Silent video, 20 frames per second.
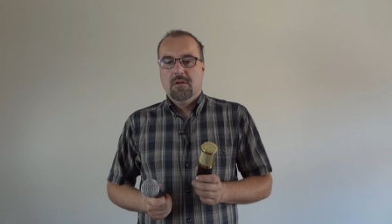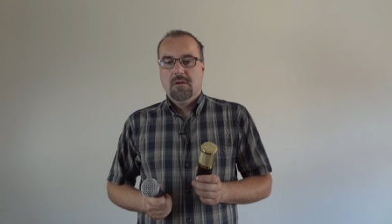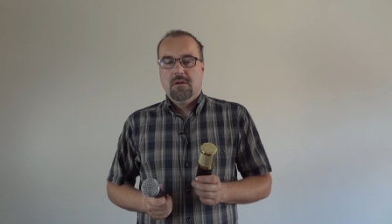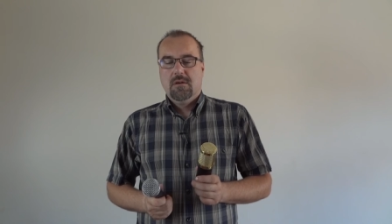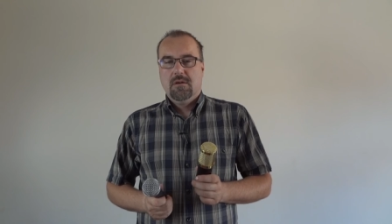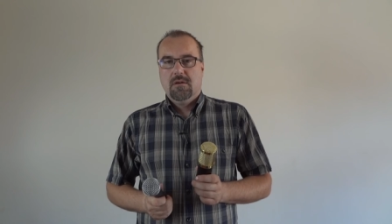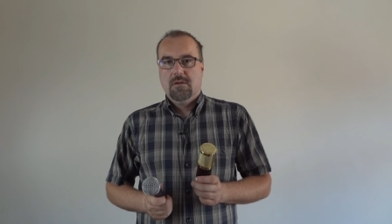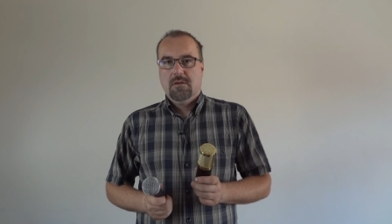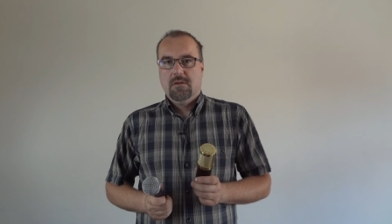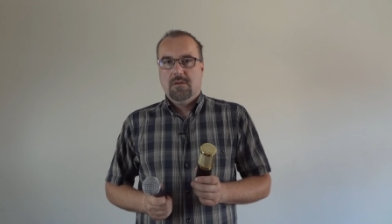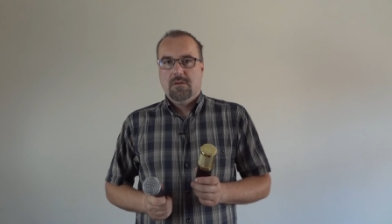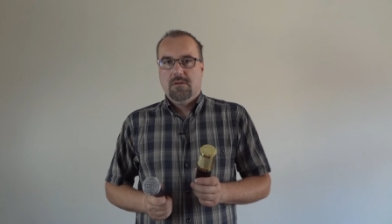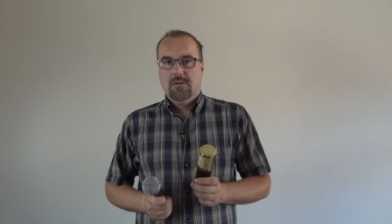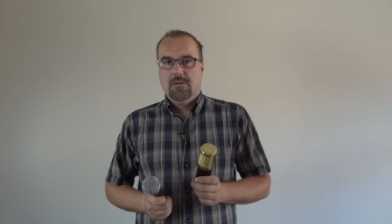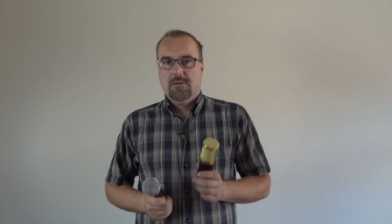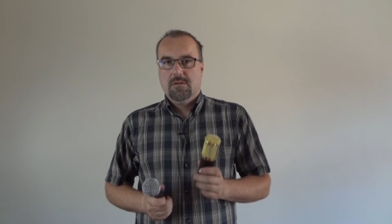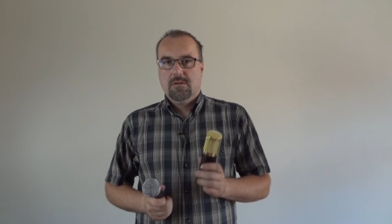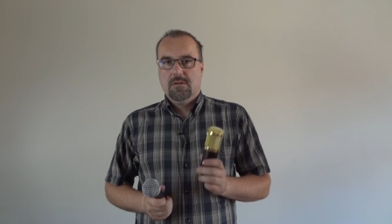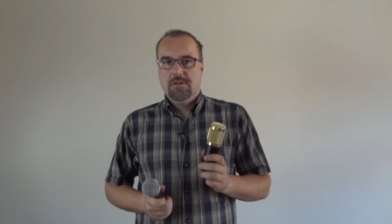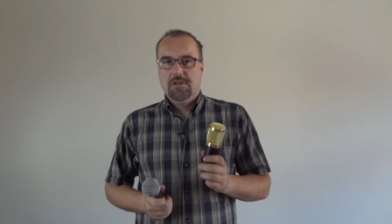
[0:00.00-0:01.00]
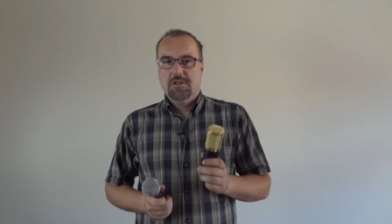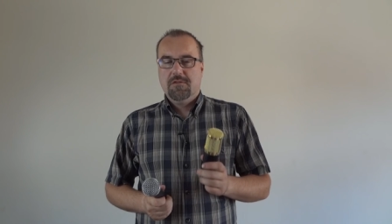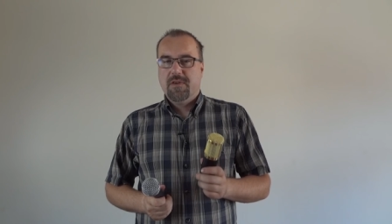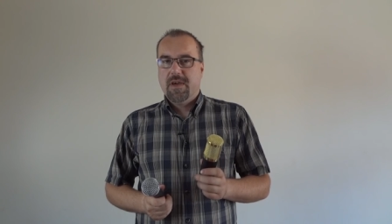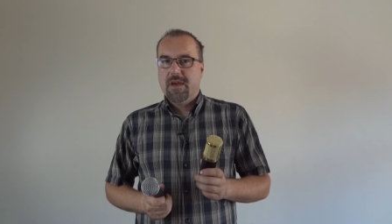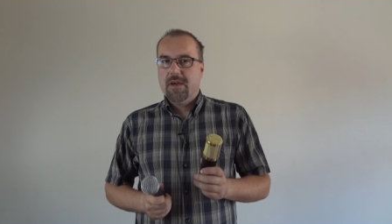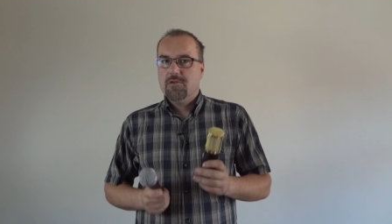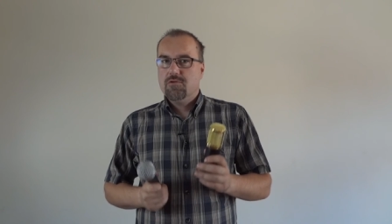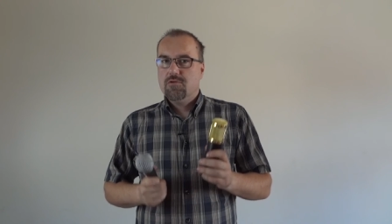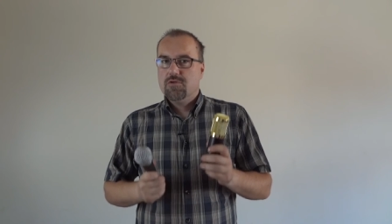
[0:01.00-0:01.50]
e,
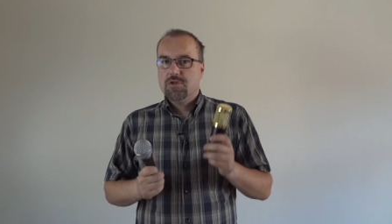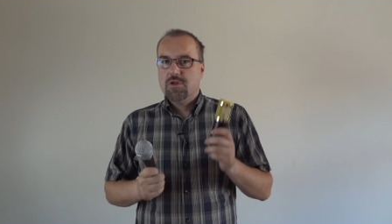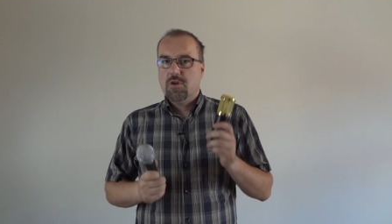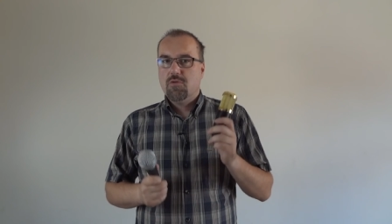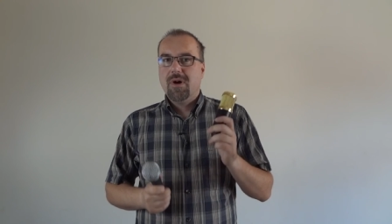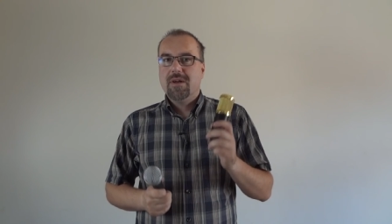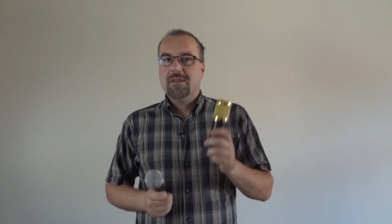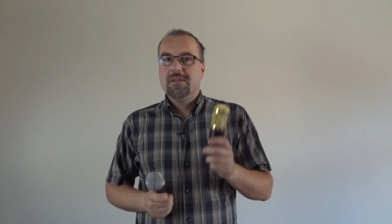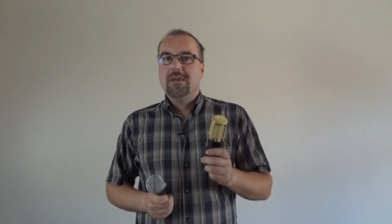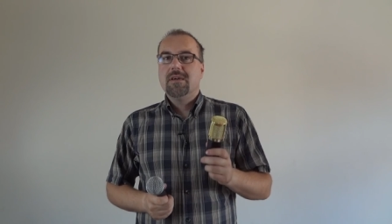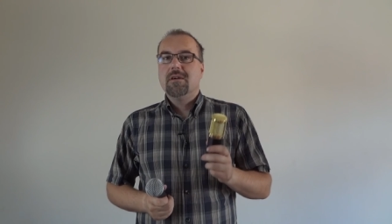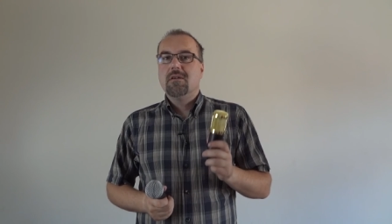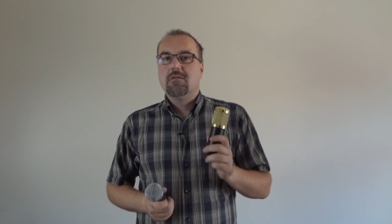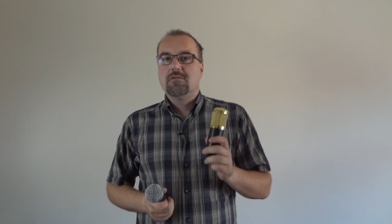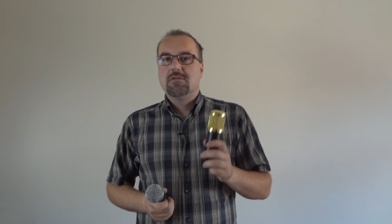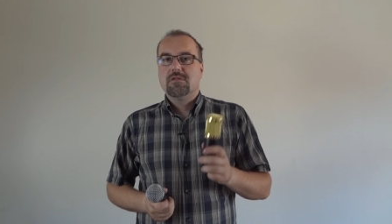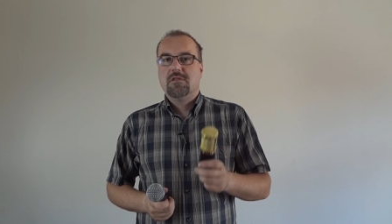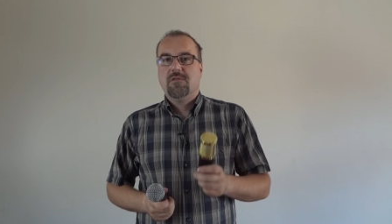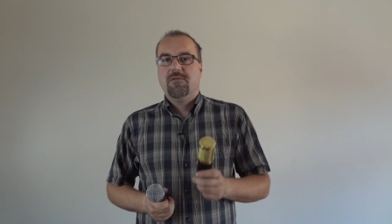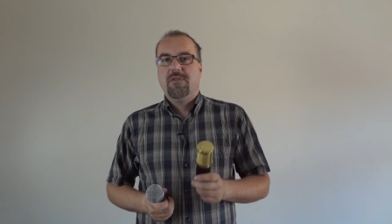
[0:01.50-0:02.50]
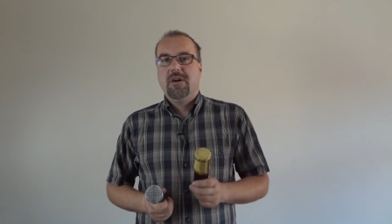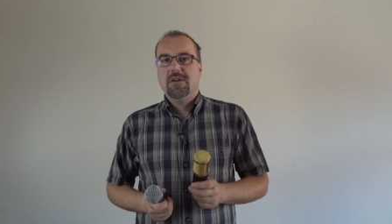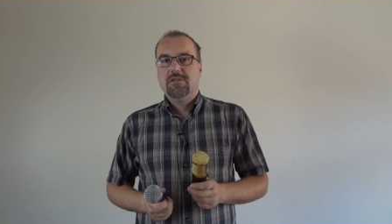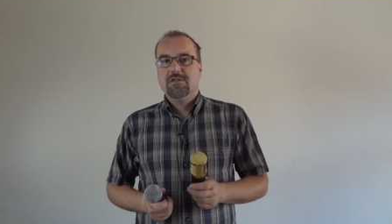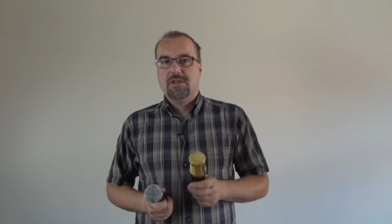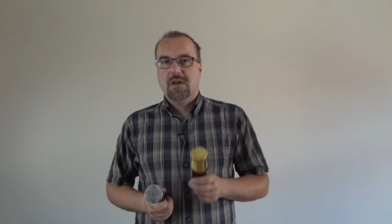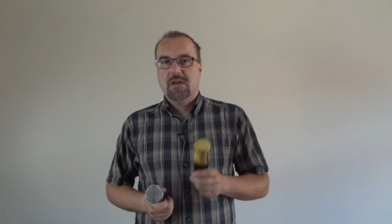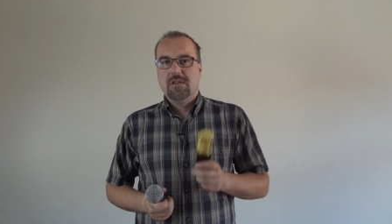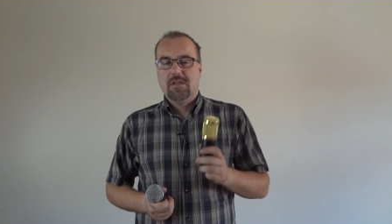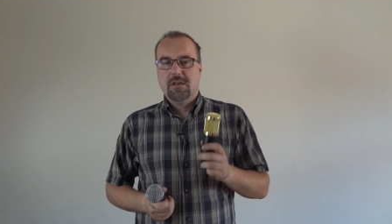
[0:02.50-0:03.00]
dźwięk, dużo ładniej
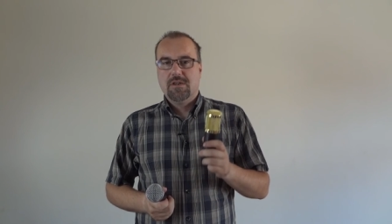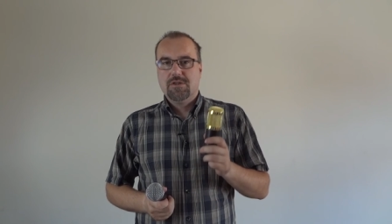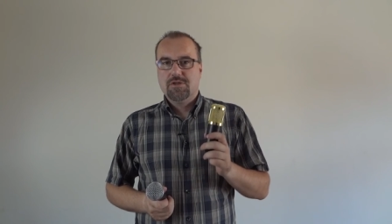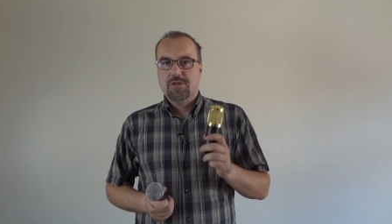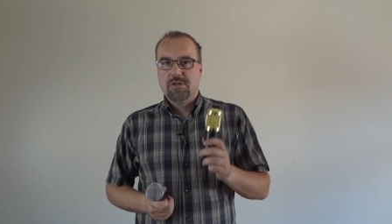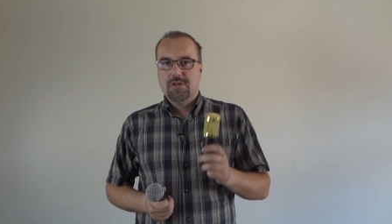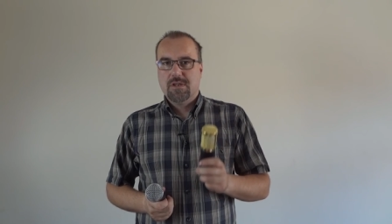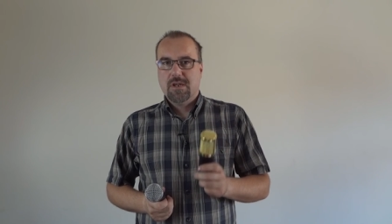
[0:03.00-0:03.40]
odtwarza też